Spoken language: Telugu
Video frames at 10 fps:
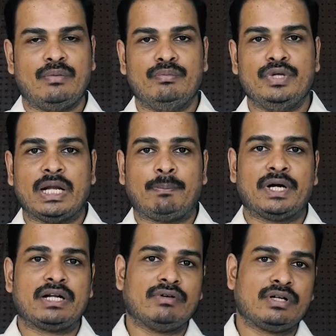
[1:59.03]

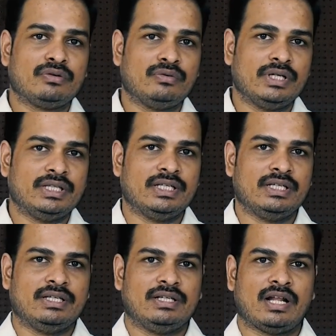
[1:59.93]
మీరెప్పటి వరకు అయితే
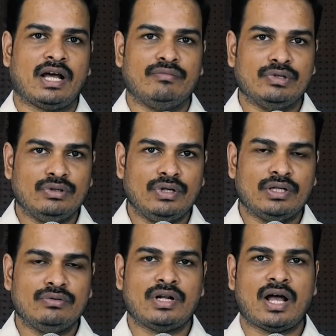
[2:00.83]
నా
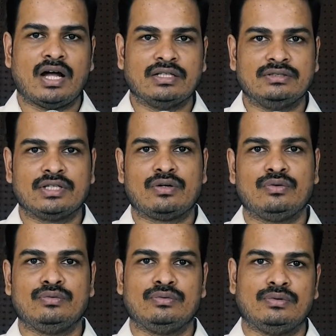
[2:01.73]
విధులను నా ఆజ్ఞలను